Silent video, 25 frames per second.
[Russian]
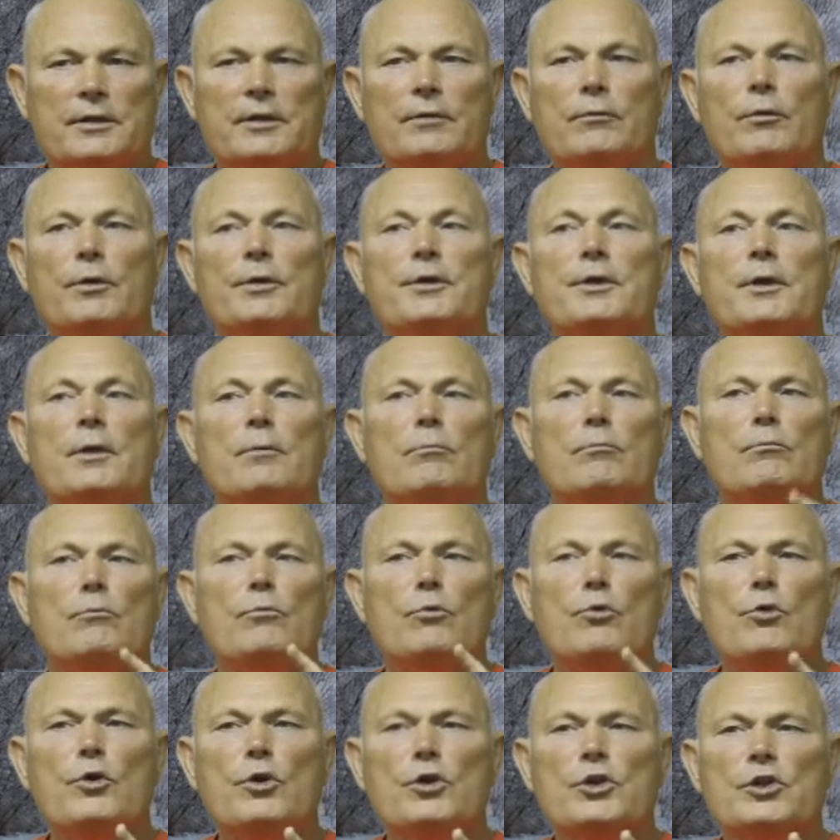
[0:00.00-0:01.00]
Сегодня
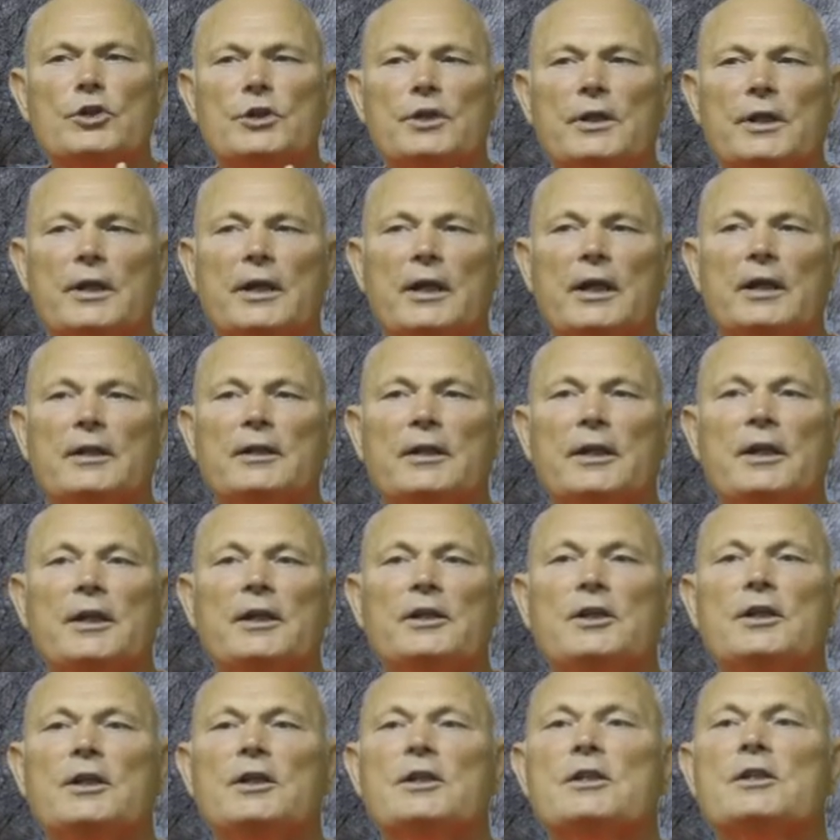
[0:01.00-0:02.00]
мощные
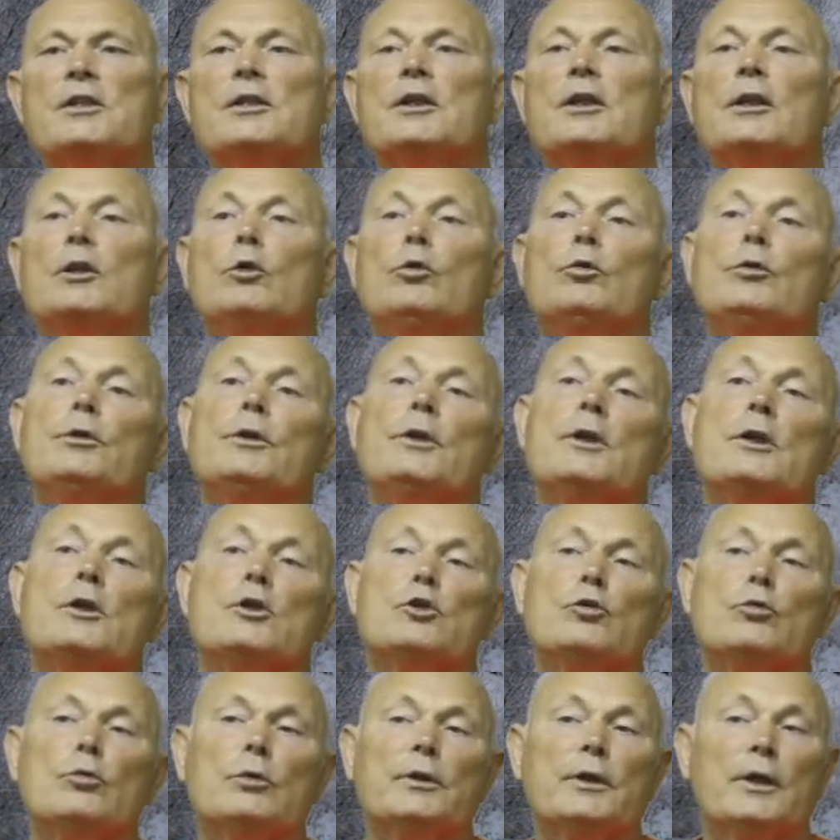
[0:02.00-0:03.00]
энергетические лунные
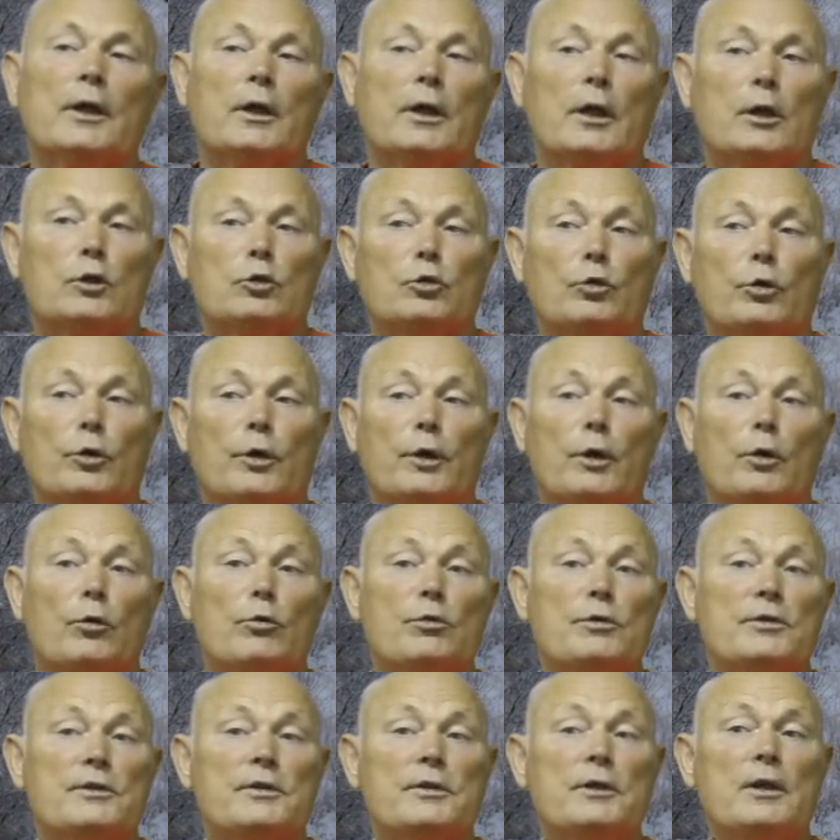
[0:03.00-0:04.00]
сутки, которые
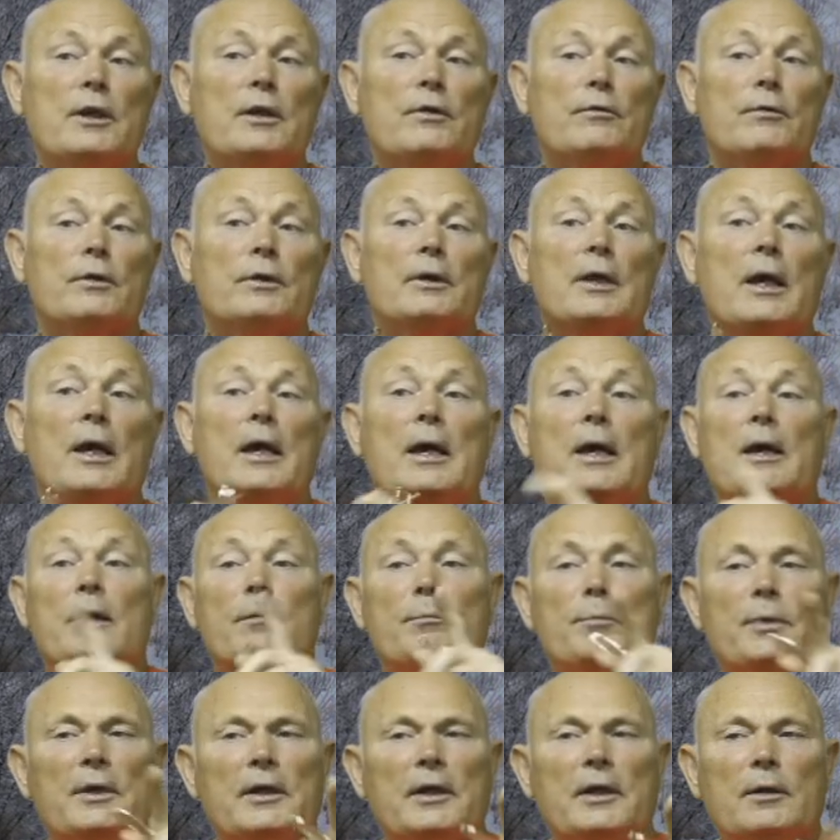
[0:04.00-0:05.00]
усиливают
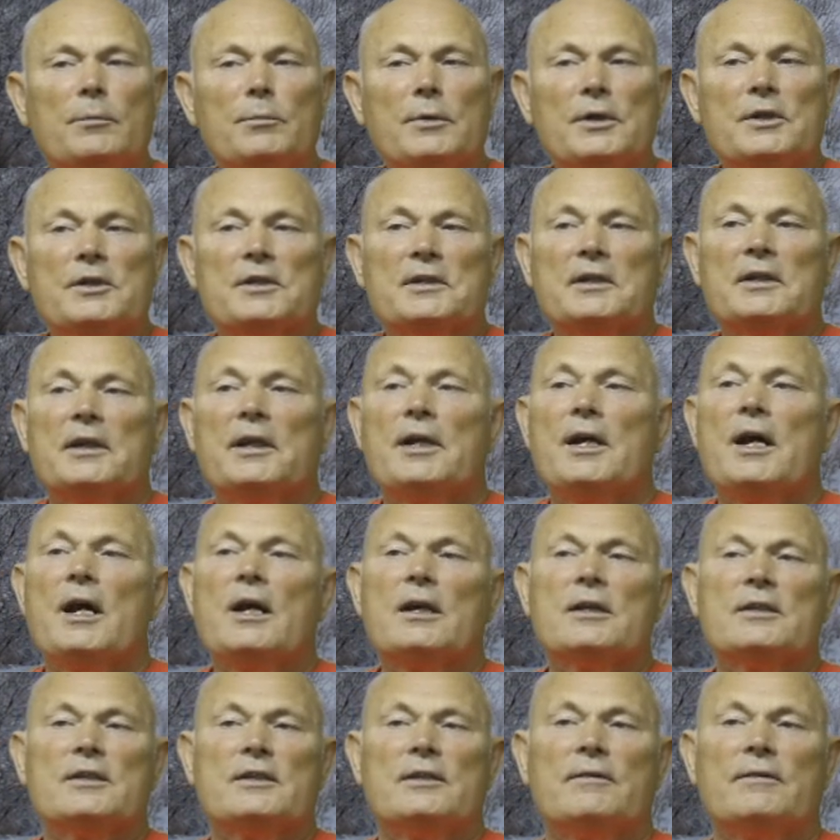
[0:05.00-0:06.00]
биохимические
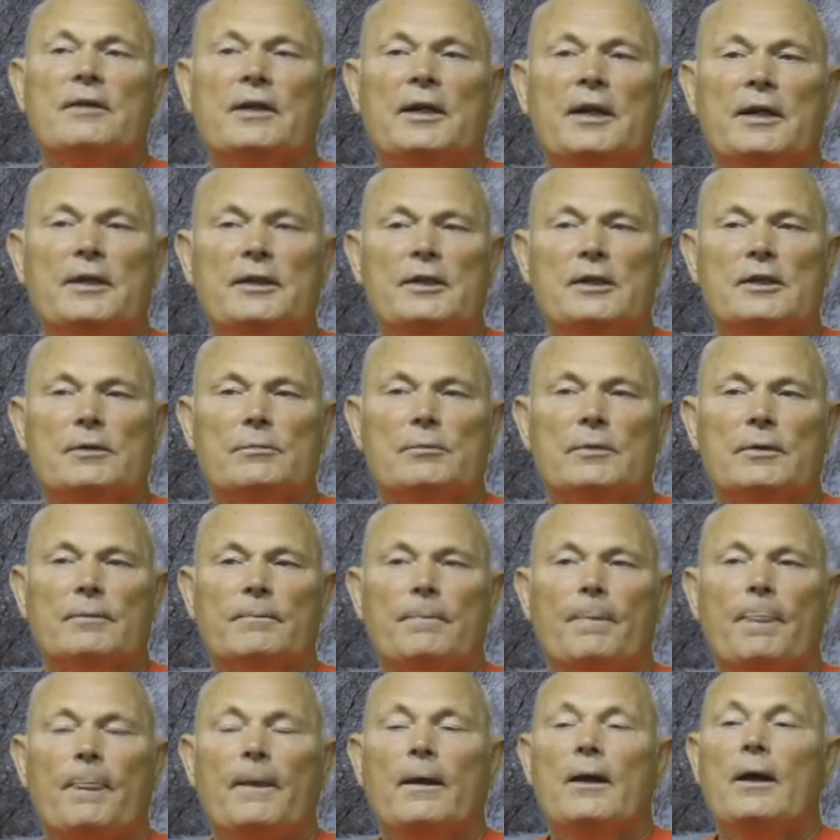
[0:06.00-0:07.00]
реакции в организме.
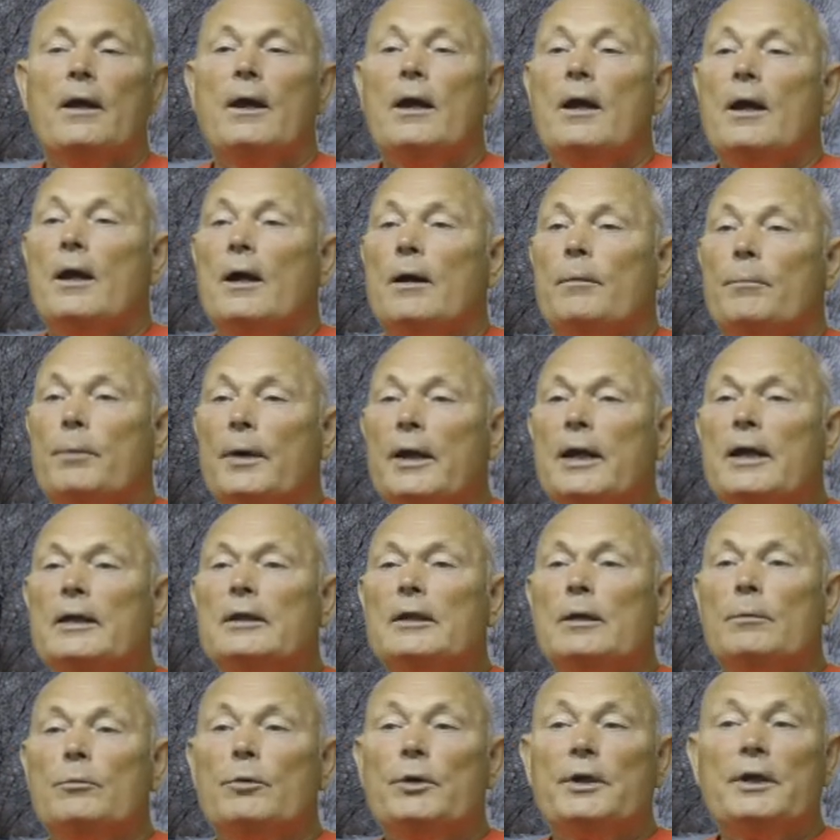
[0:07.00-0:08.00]

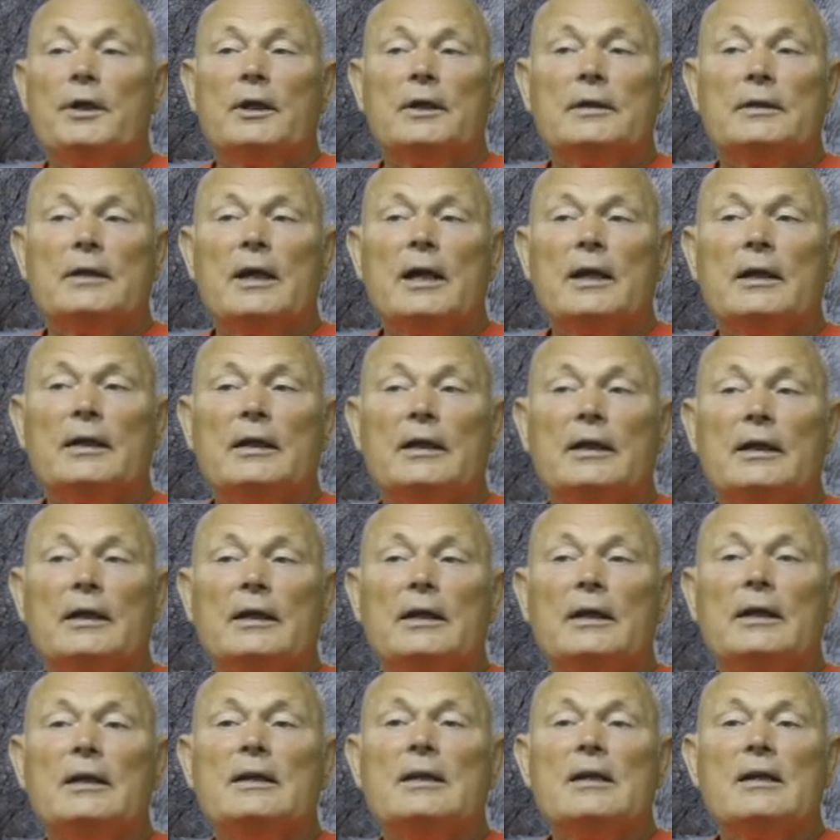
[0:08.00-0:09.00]
Поэтому их так
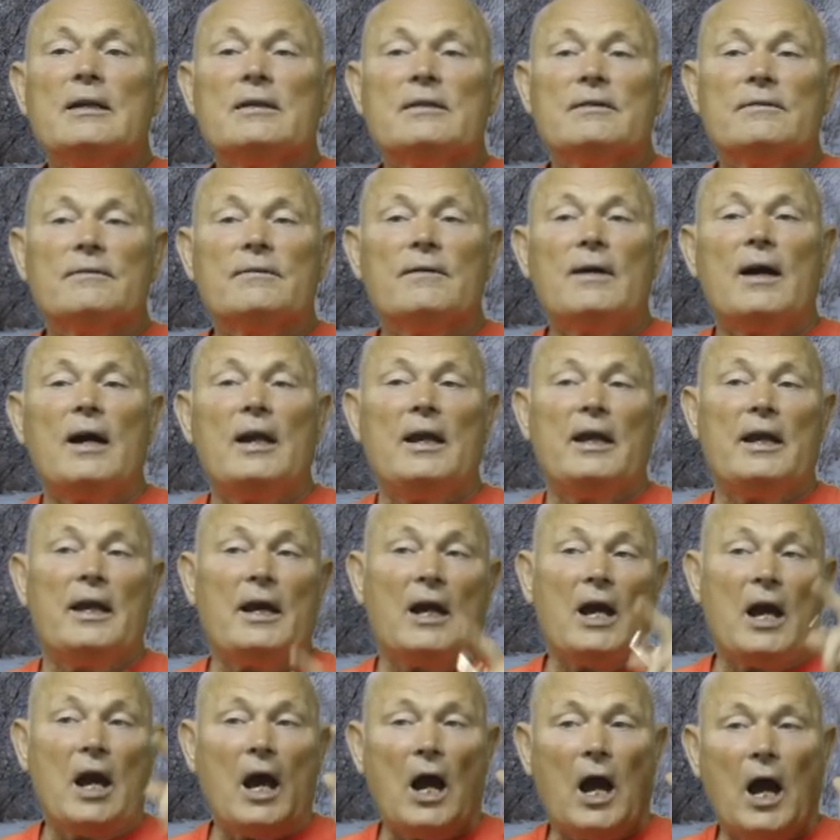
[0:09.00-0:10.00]
и
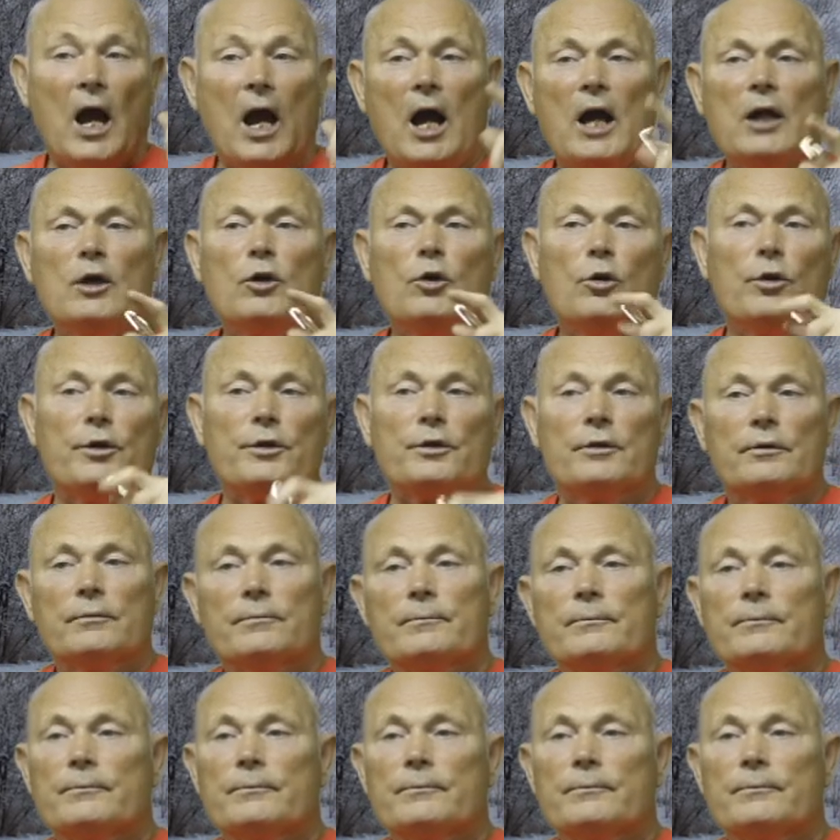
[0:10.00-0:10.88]
назвали огонь.